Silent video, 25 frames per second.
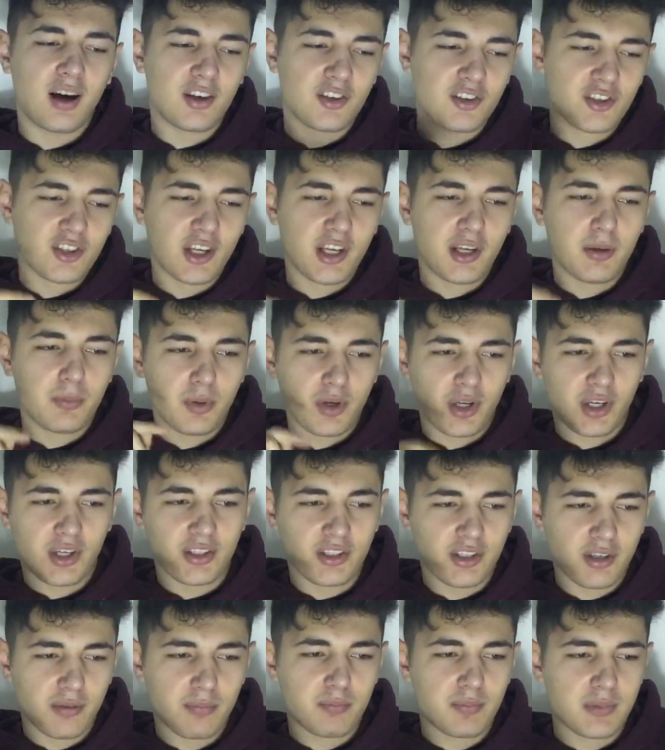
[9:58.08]
aşağıya
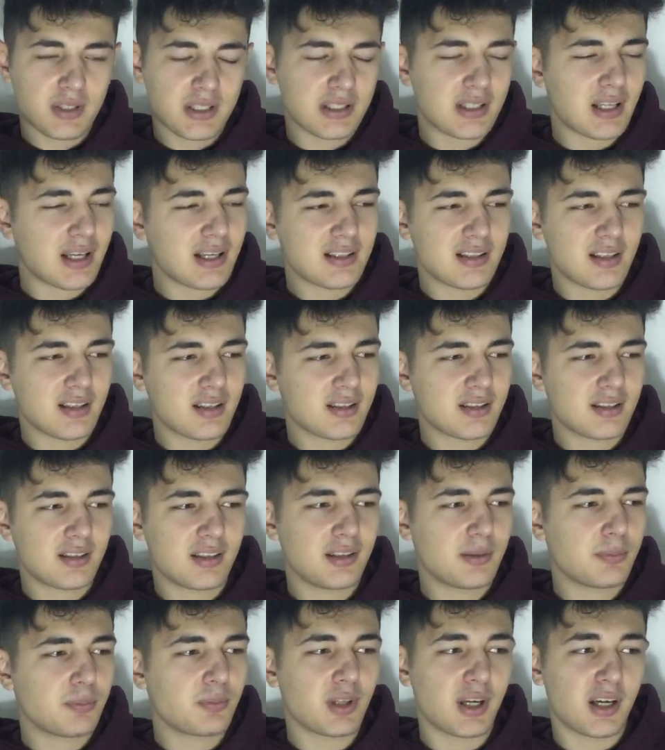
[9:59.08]
bırakacağım. İsterseniz
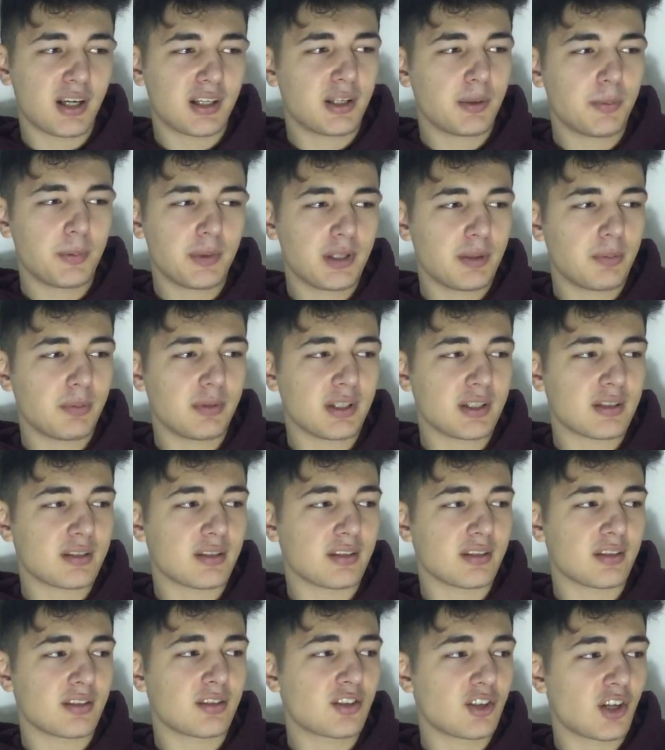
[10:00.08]
gidip takip
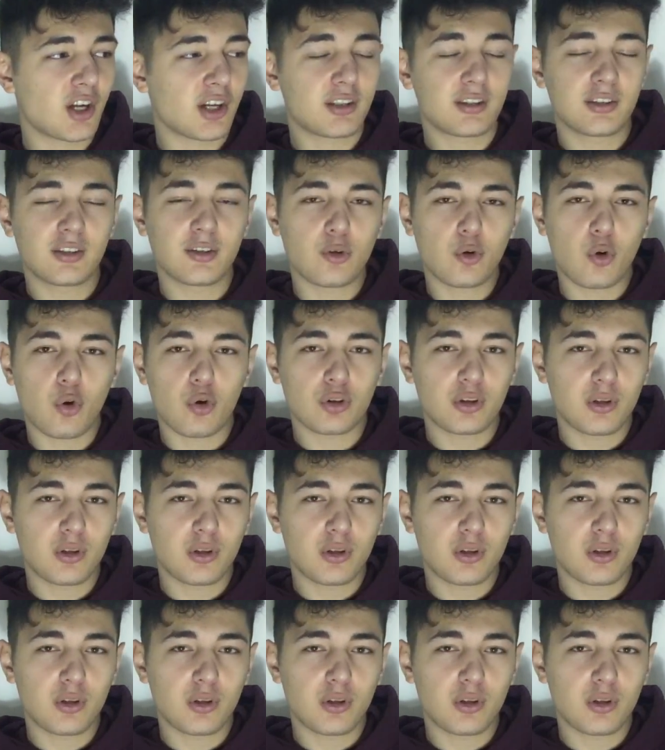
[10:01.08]
edebilirsiniz. Şarkıları